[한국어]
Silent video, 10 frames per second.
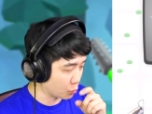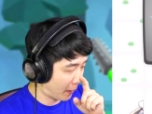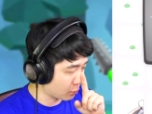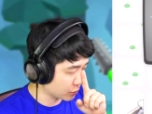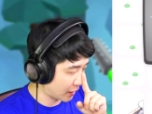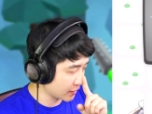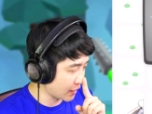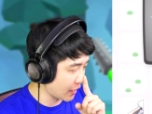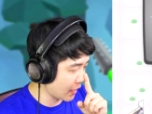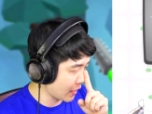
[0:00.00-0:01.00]
좀 바꾸자.
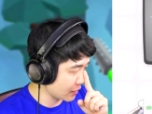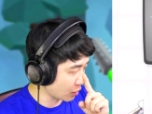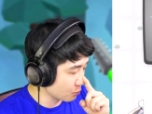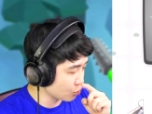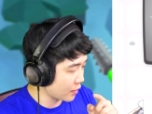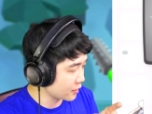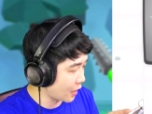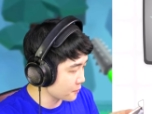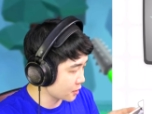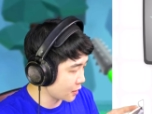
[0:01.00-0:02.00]
이게 점수
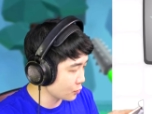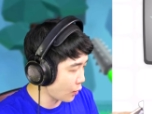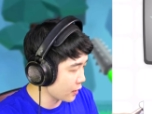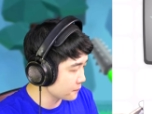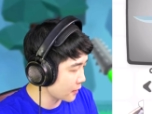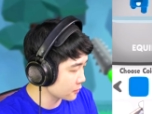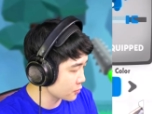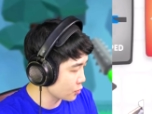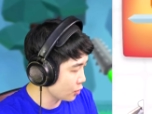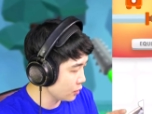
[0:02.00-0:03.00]
획득하면 스킨도
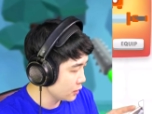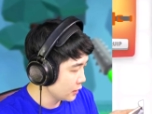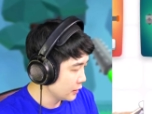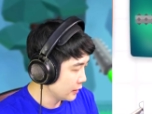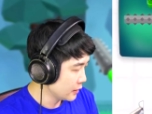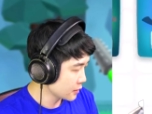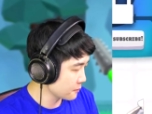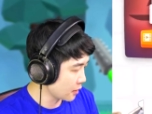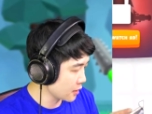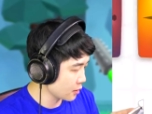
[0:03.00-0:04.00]
해금되거든요.
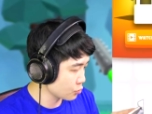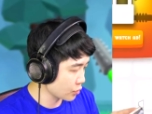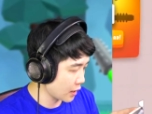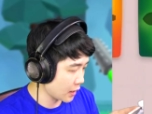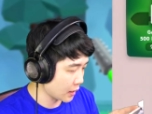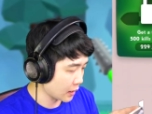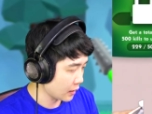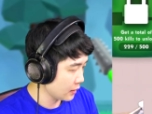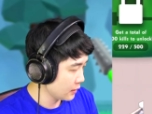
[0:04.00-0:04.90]
지금 열린 거 중에